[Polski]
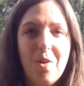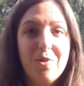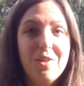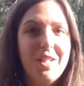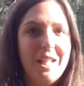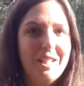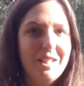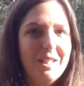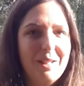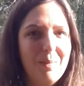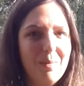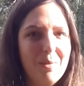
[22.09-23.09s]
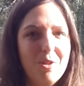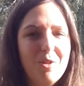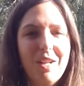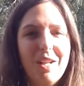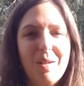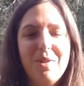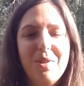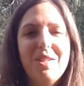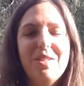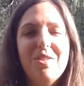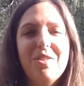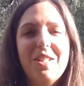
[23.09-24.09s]
ostatni, myślę, albo
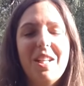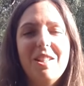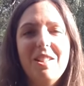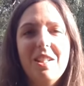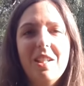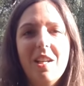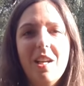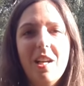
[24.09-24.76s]
jeden z ostatnich.